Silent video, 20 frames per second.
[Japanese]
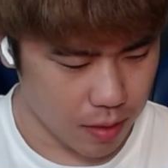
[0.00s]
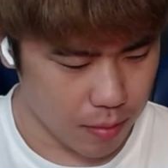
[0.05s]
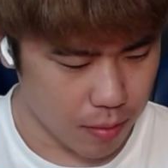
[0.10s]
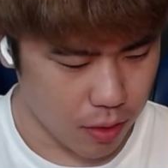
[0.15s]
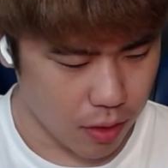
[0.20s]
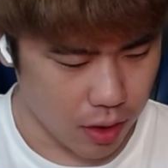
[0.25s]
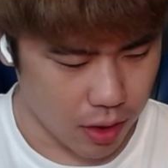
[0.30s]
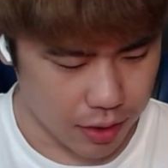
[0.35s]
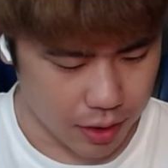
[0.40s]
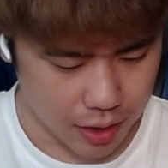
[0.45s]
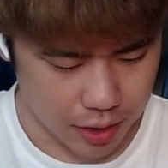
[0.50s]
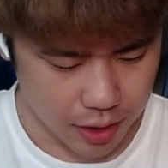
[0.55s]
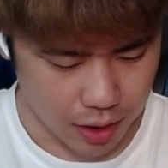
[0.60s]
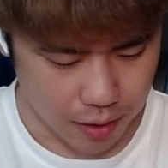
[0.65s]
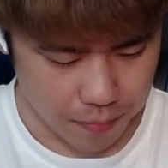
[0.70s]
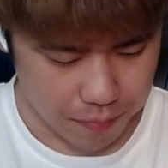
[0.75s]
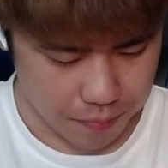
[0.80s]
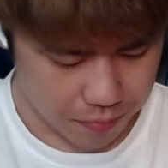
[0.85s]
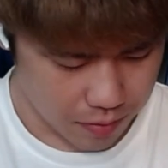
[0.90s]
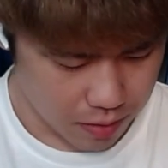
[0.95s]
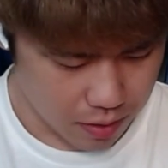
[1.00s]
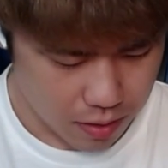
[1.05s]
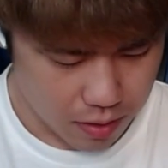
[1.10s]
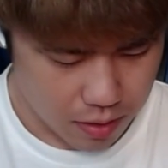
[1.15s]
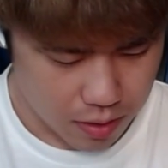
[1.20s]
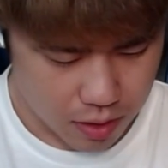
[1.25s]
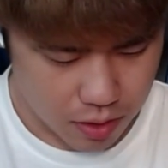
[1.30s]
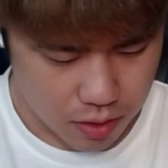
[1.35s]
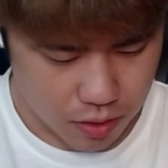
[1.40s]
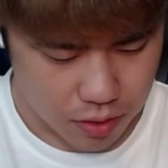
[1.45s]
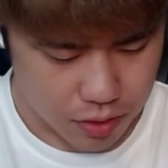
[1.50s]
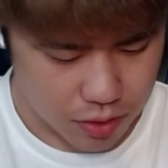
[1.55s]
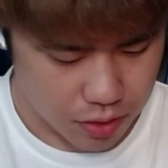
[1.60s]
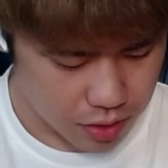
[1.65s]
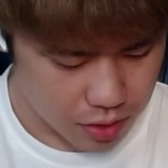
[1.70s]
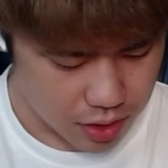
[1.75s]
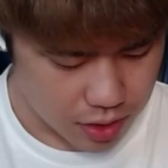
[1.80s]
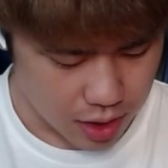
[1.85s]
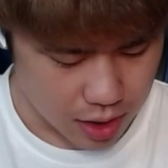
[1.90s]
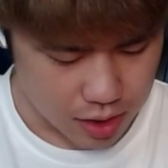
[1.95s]
僕は誰だ。記憶喪
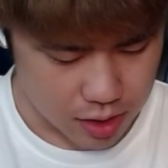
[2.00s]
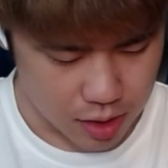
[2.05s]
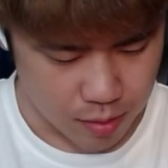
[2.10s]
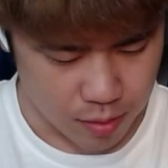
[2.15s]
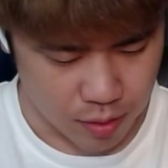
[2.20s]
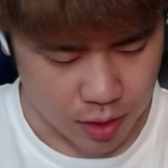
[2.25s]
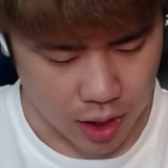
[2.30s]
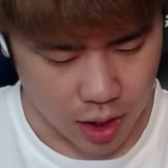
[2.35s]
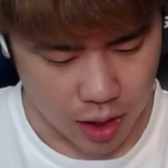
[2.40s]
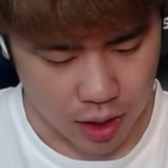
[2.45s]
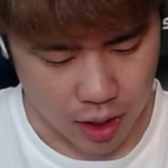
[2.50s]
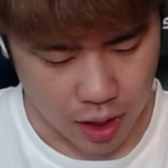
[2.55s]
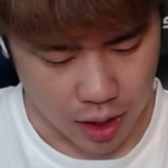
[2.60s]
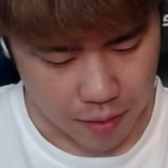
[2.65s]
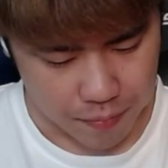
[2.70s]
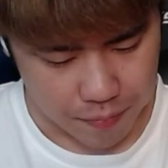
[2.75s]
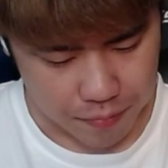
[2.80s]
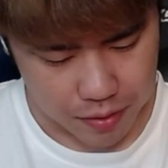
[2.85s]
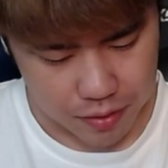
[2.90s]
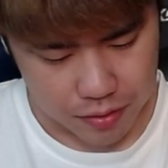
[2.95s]
失のやついるもんだって。